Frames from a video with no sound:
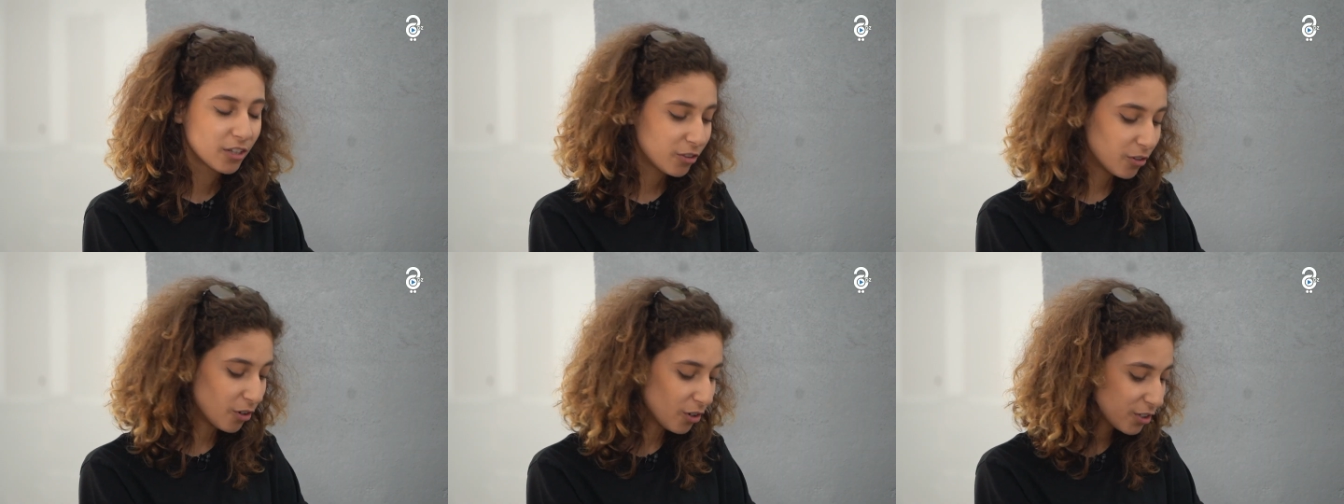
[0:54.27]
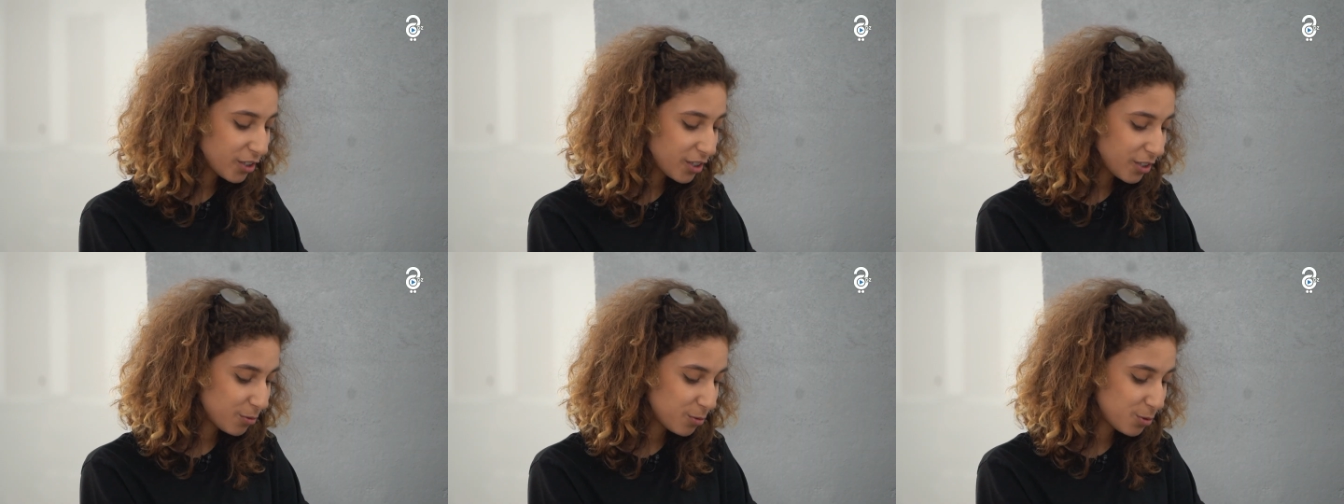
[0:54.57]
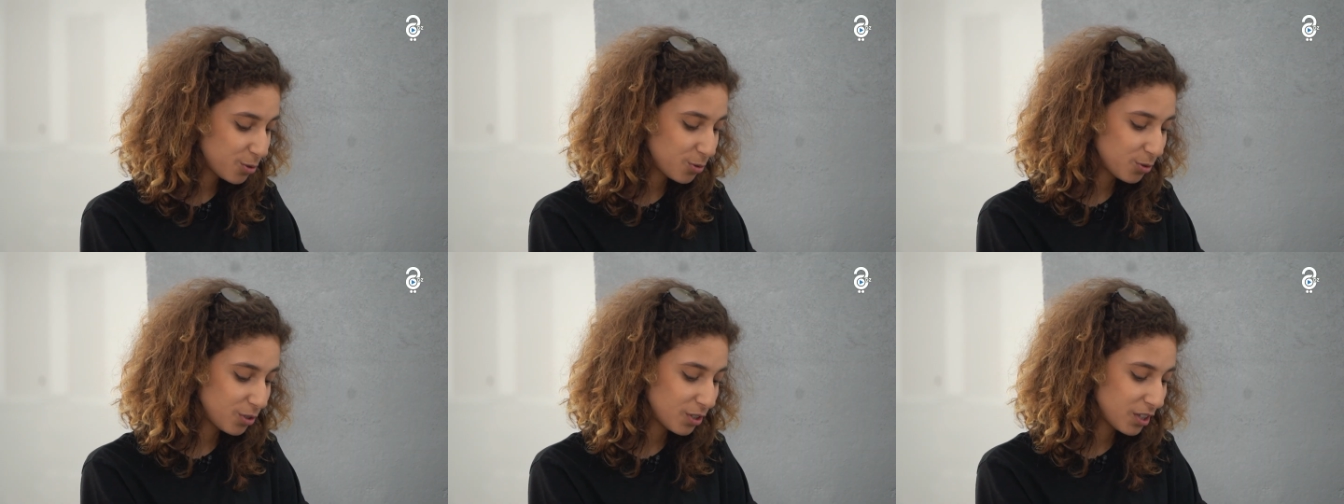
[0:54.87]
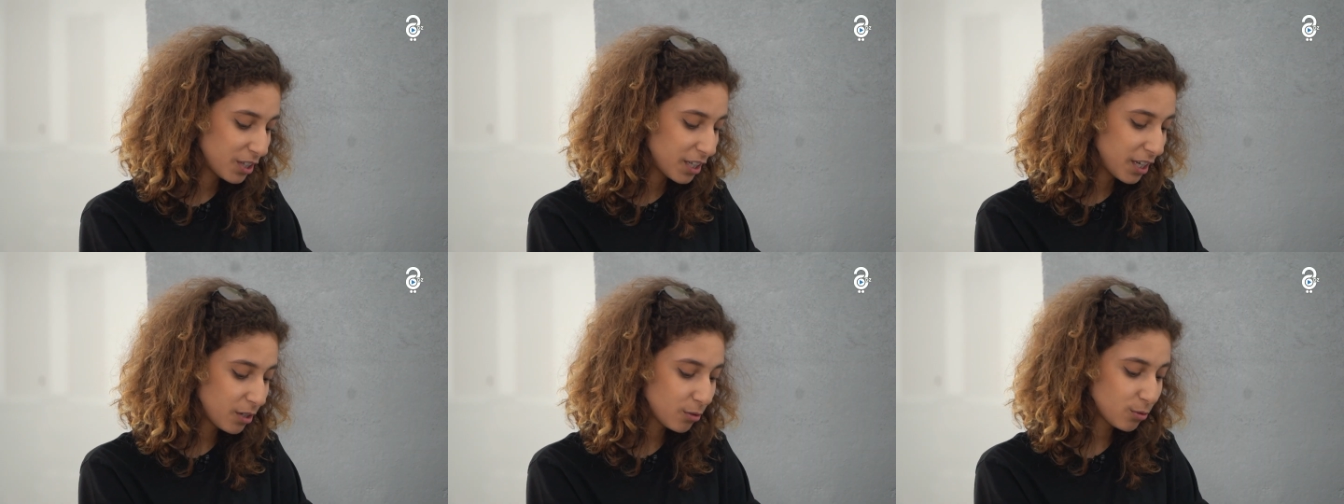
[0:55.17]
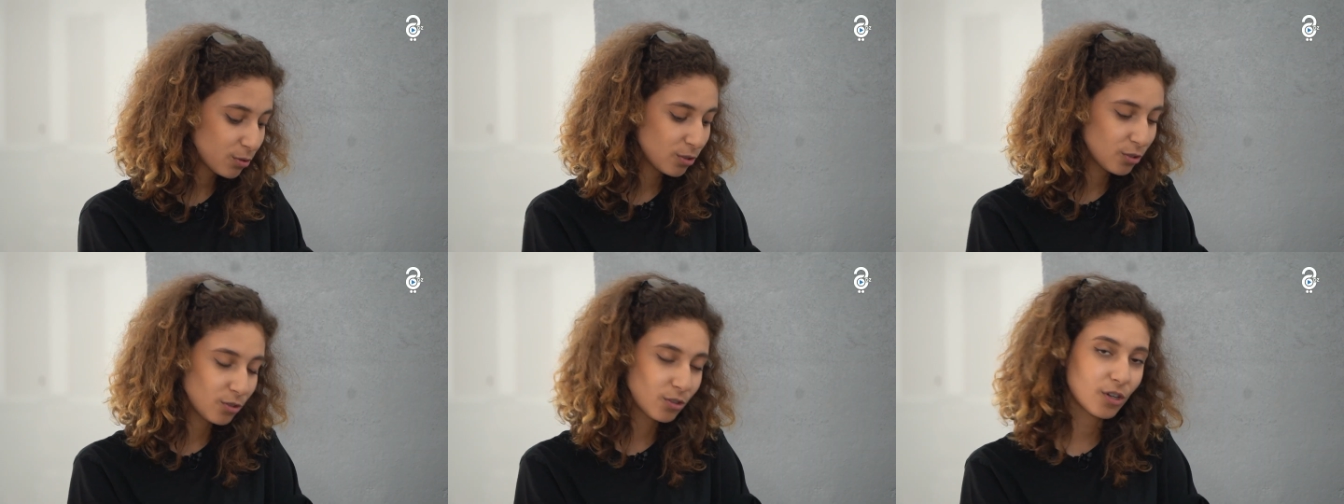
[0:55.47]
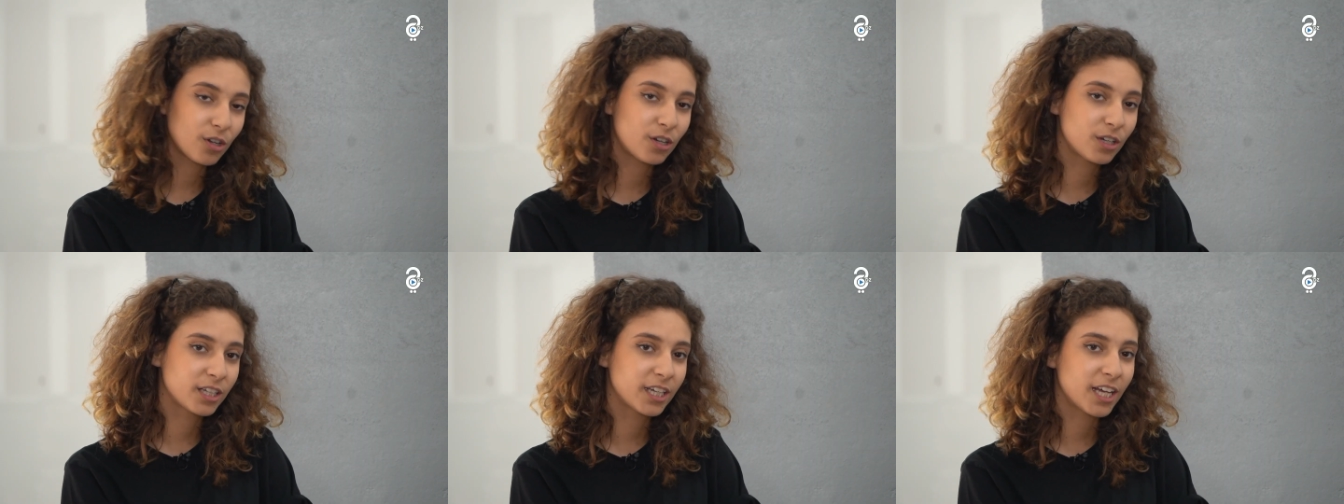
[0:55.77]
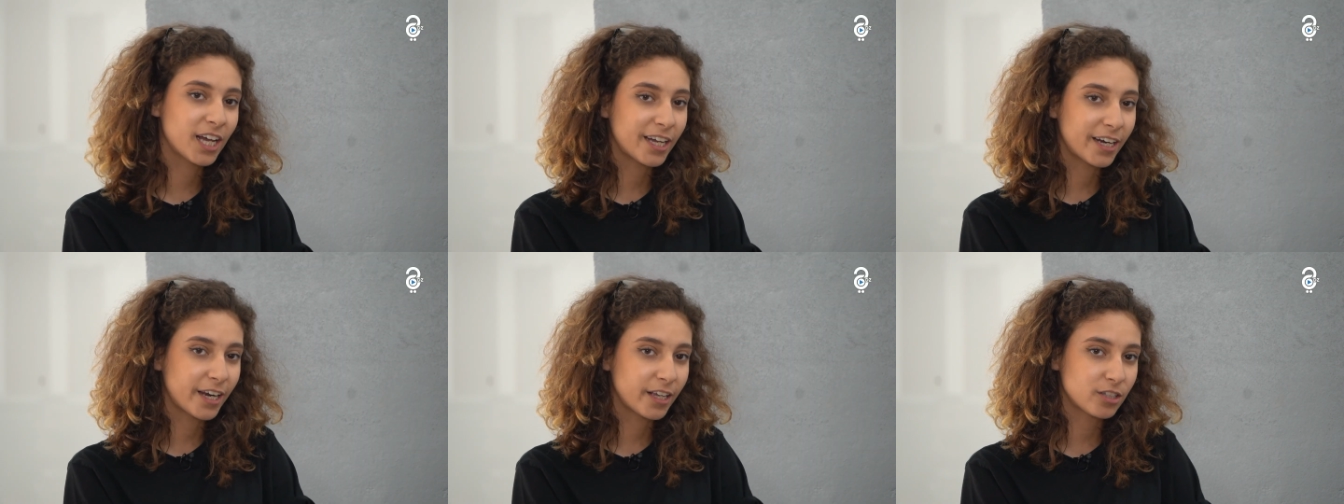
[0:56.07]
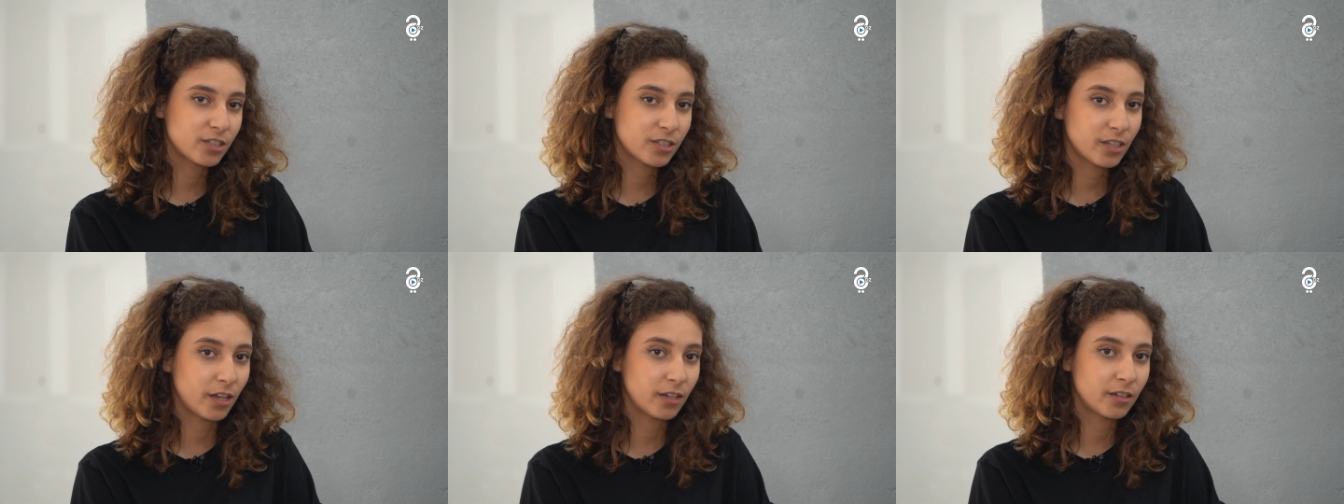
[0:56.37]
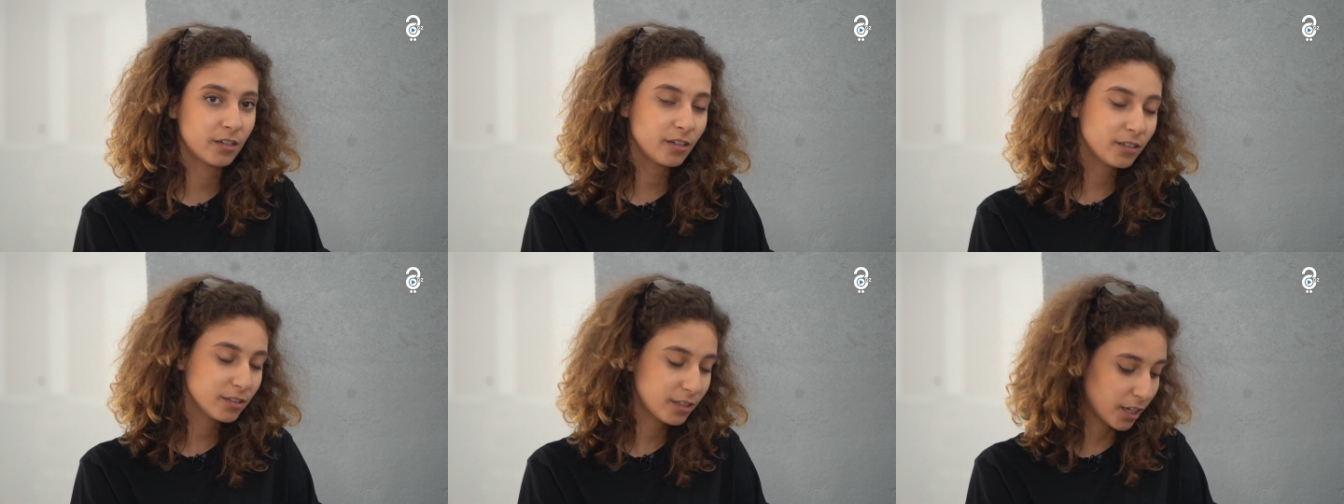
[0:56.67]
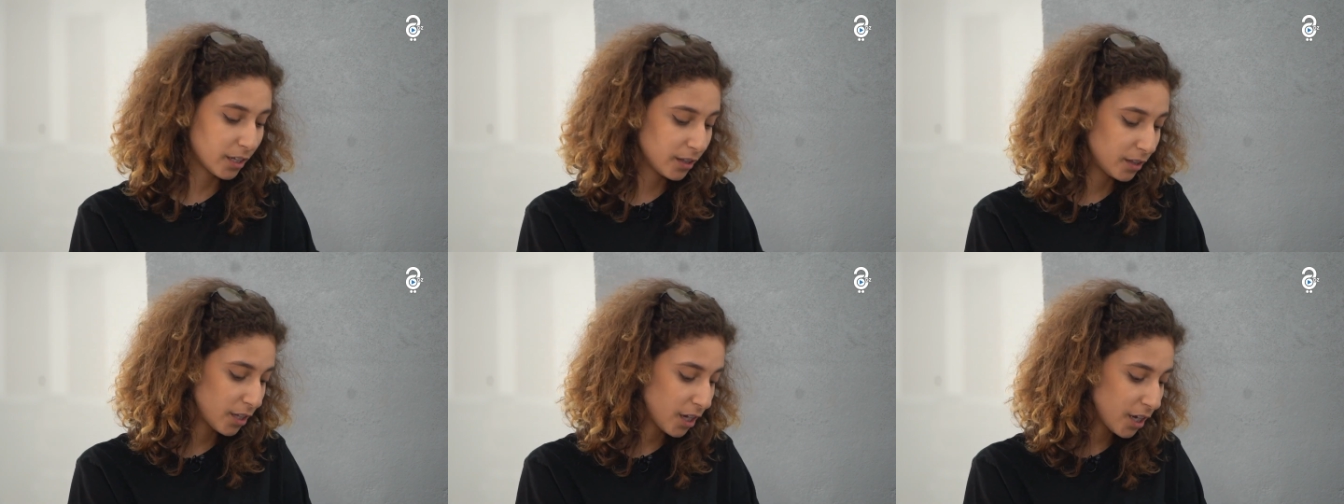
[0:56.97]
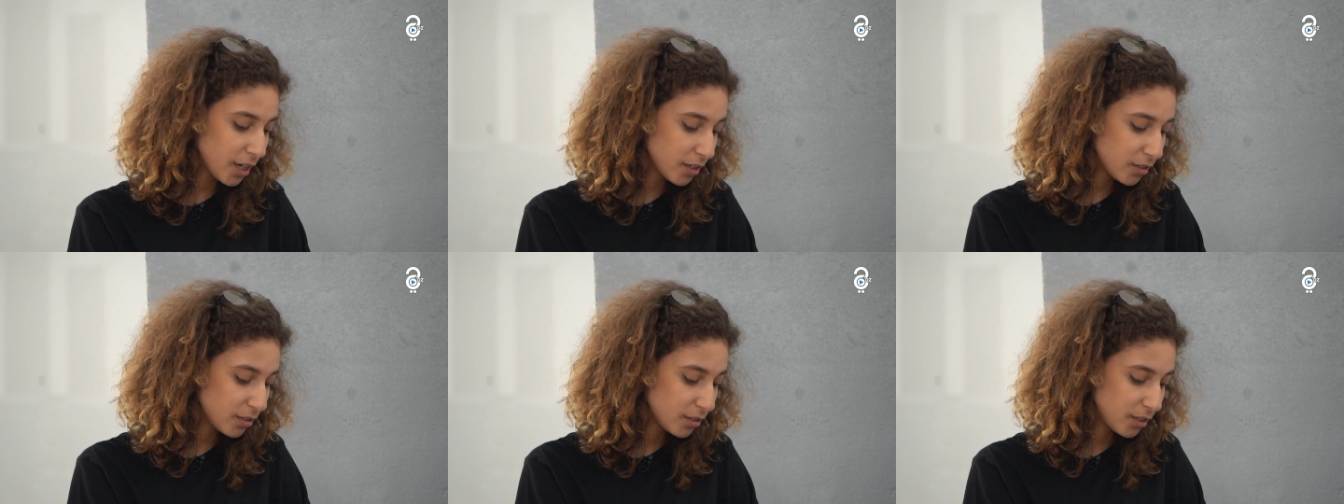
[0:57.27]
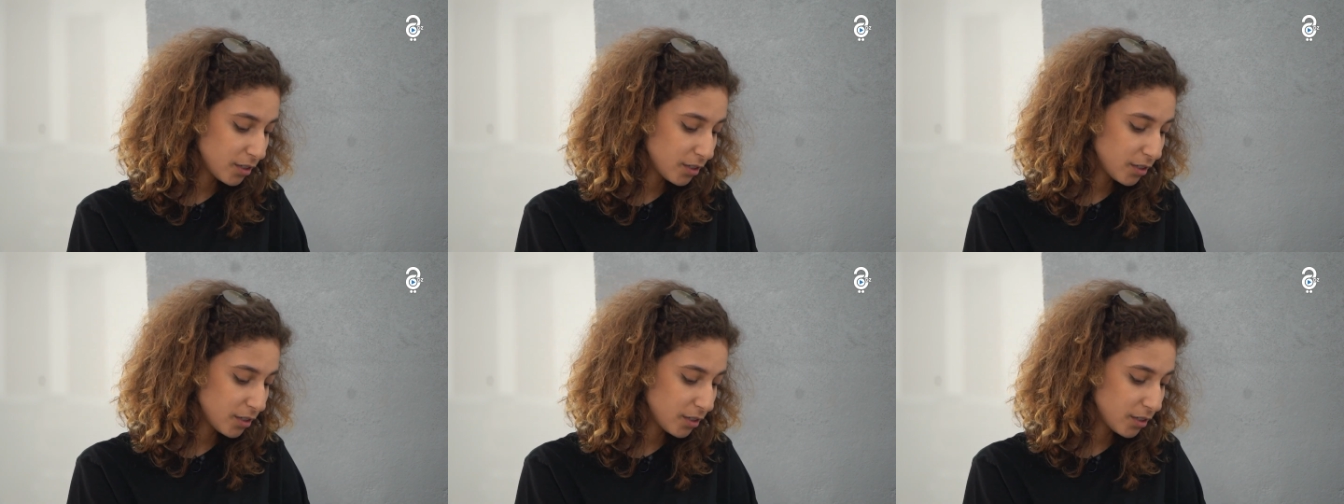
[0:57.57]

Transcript: دونك واش كنت ندير كنت ندخل للكراج تاعنا تاع الدار